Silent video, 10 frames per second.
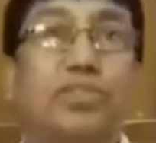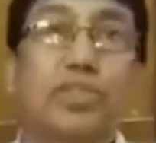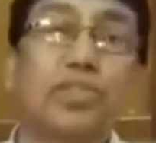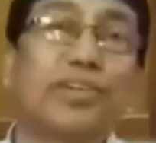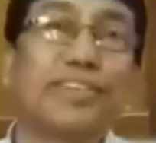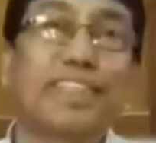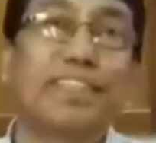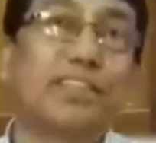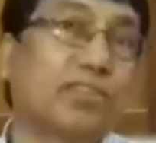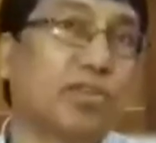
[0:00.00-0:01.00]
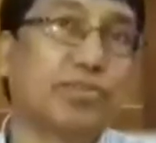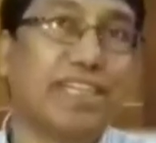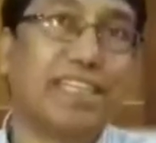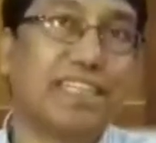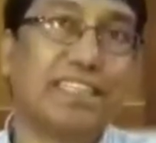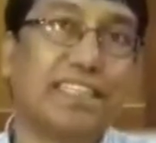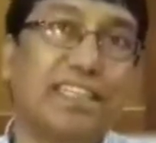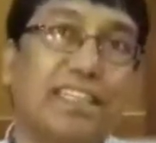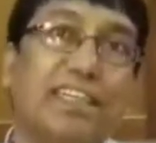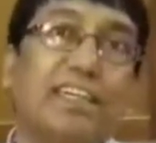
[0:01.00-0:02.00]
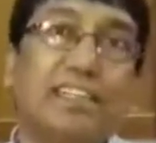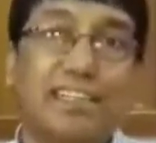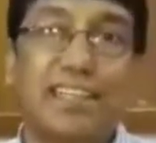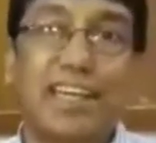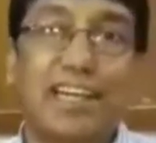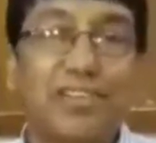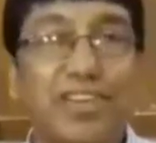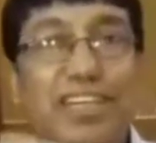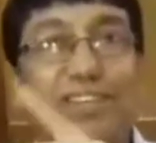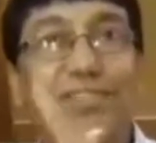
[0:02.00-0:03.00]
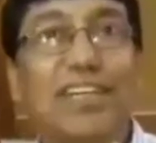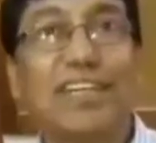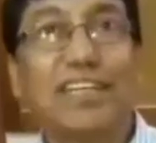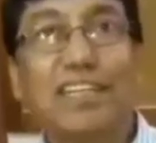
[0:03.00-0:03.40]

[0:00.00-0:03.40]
তথ্য আমাদের ওয়েবসাইটে আছে তার অ্যাকাউন্টে আমরা